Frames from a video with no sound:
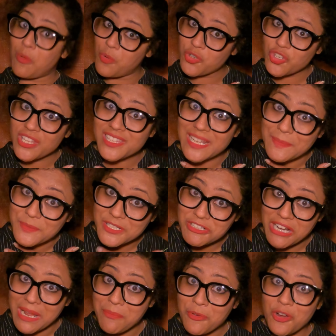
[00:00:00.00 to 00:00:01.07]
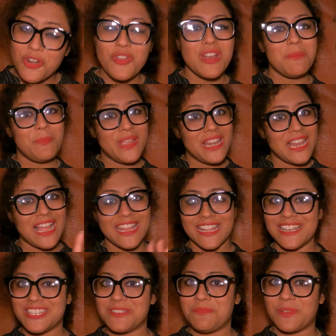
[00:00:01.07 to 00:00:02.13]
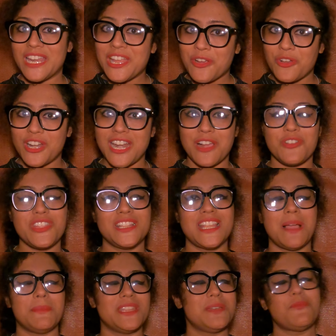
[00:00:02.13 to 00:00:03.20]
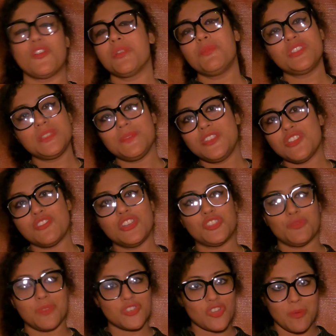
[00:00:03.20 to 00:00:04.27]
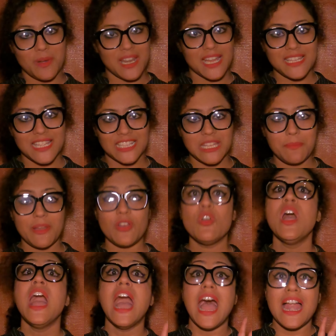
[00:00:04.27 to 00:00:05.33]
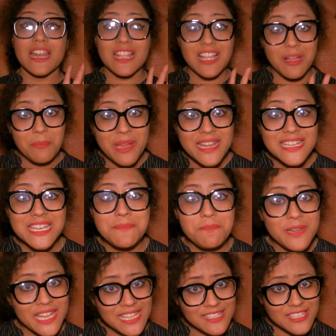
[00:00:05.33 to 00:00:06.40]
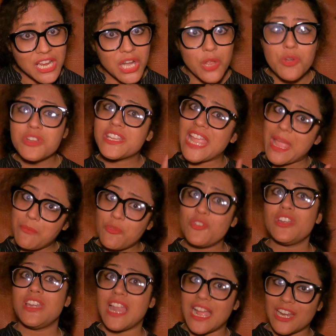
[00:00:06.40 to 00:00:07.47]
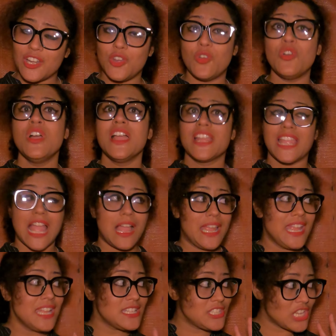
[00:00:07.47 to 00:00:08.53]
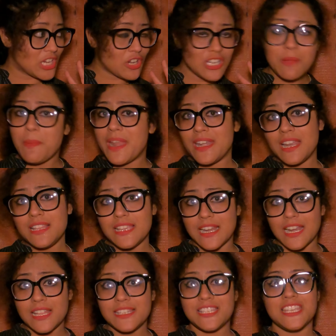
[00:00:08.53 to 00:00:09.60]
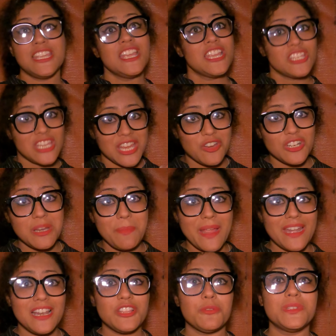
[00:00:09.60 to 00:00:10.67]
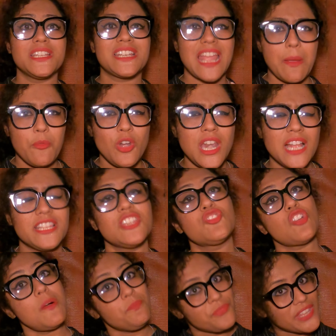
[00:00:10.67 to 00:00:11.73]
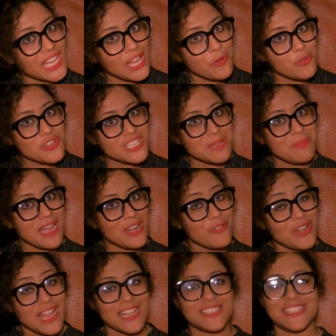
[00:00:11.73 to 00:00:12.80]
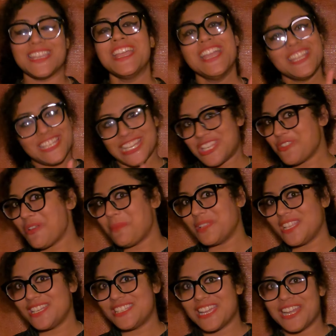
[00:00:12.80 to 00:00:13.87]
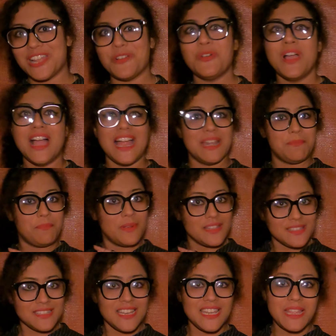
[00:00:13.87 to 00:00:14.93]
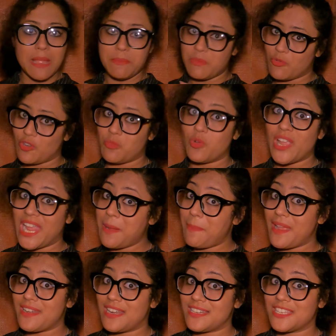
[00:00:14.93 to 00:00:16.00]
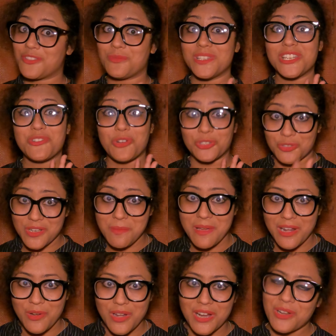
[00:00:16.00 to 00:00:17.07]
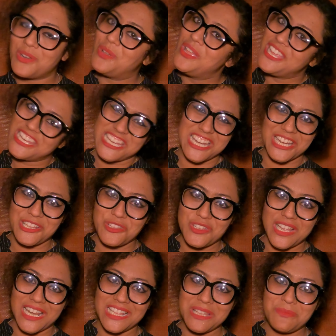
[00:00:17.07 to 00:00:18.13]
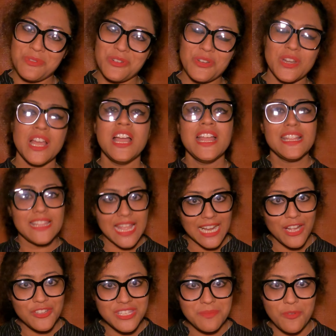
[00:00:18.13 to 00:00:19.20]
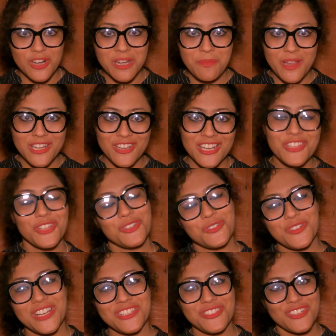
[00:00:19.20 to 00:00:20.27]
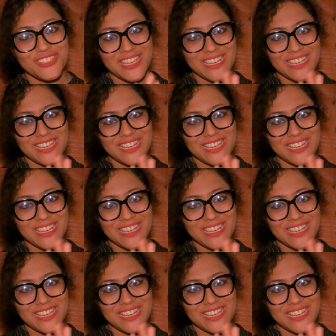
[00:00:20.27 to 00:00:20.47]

অবশ্যই সাবস্ক্রাইব করো আর বেল আইকনটা ক্লিক করে রাখো যাতে আমাদের পরবর্তী ভিডিওগুলো তোমরা সবার আগে দেখতে পারো আর কমেন্টে প্লিজ জানাও কেমন লাগলো এই যে কটা প্যান্ডেল জানাচ্ছি সেই কটা প্যান্ডেল তোমাদের কেমন লাগছে সব থেকে কোনটা ভালো লাগছে সেটাও আমাদের জানাও আর পার্সোনালি আমি বলবো এই প্যান্ডেলটা তোমাদের কতটা ভালো লাগলো সেটা কিন্তু জানাতে ভুলো না দেখা হচ্ছে পরের প্যান্ডেলে ততক্ষণের জন্য